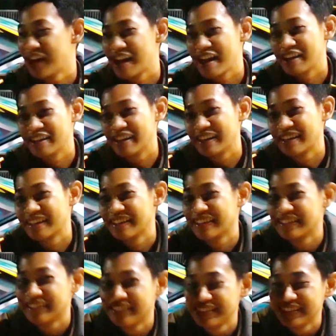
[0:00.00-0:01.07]
Blue Garage.
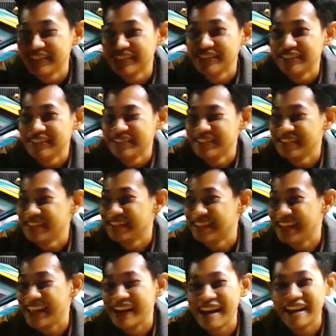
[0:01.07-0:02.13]
Garage anjir.
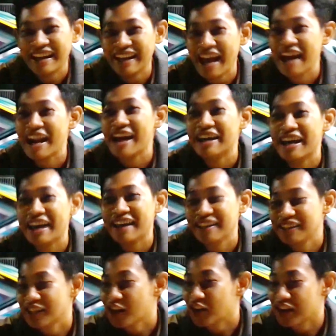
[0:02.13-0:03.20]

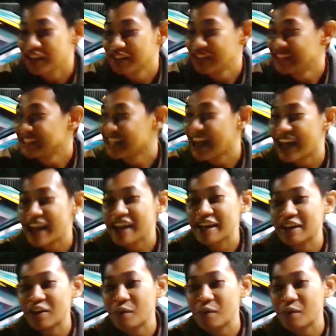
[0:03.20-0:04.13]
garage. Kita orang Indonesia garage.